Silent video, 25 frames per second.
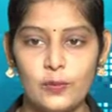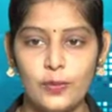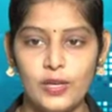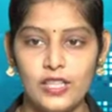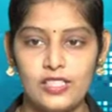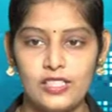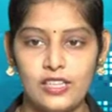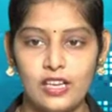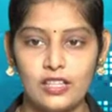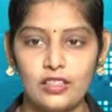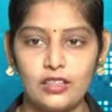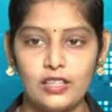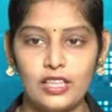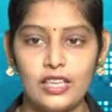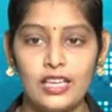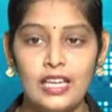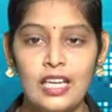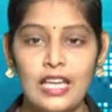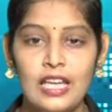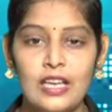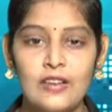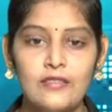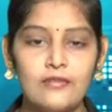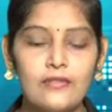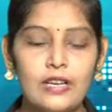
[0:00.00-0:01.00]
ప్రసాద్ ని
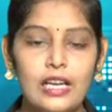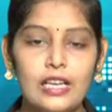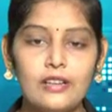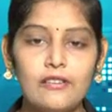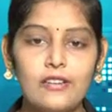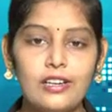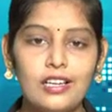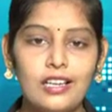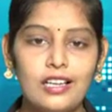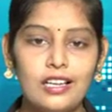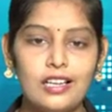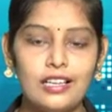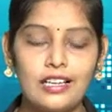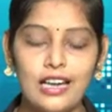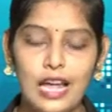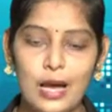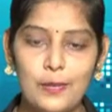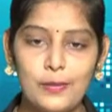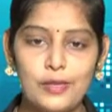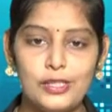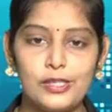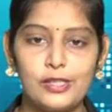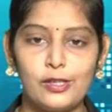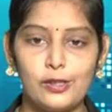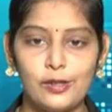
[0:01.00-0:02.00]
వెల్వండ
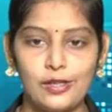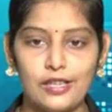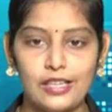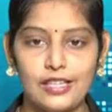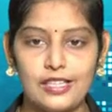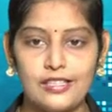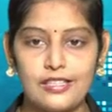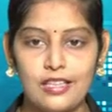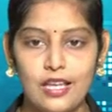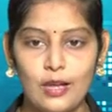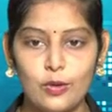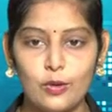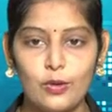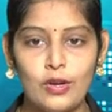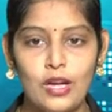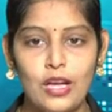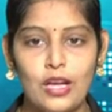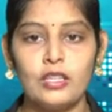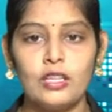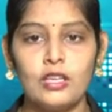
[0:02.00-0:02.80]
గ్రామస్తులు కలిశారు